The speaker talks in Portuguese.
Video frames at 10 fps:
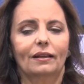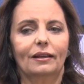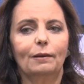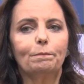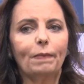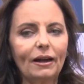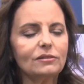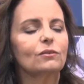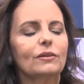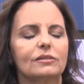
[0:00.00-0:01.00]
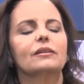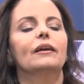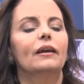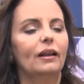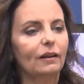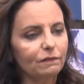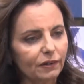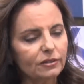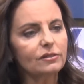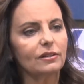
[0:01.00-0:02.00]
que passam a ser
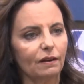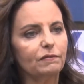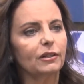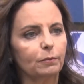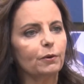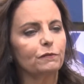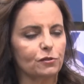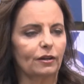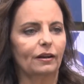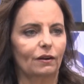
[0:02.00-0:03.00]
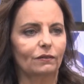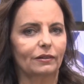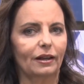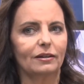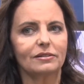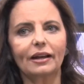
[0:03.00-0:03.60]
relevantes na vida profissional deles.